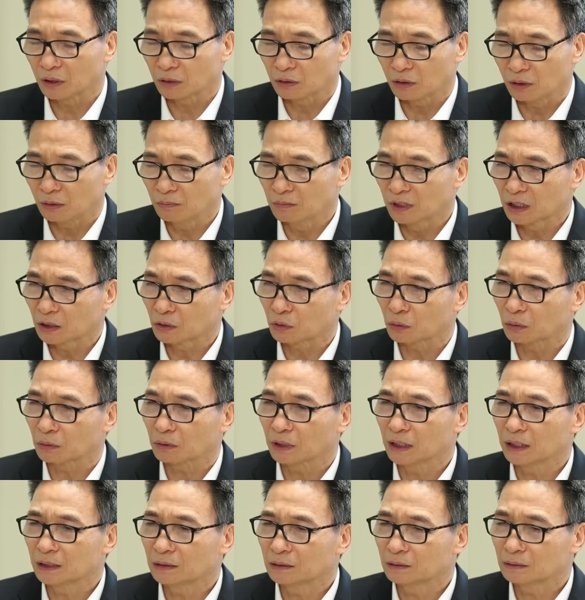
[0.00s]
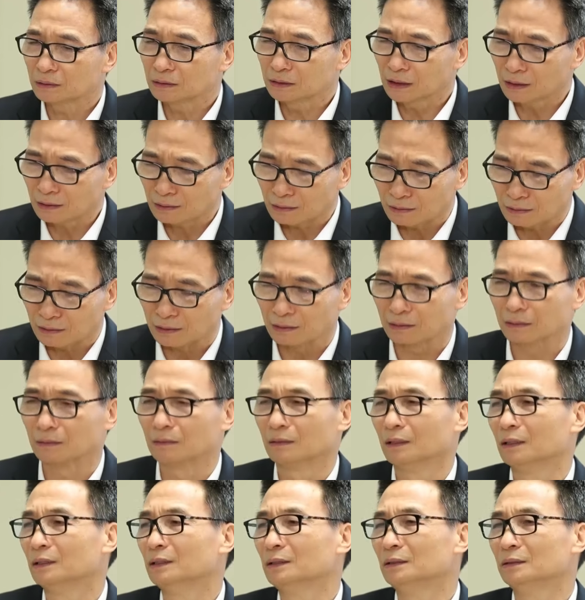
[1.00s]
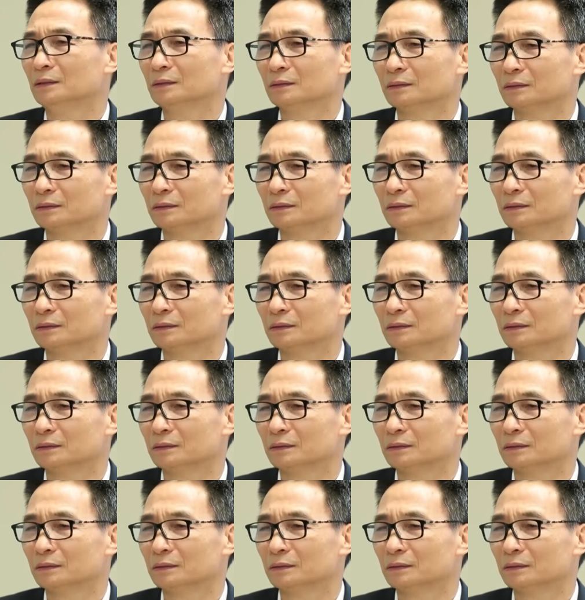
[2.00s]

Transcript: cái có một cái tổn thất rất là lớn,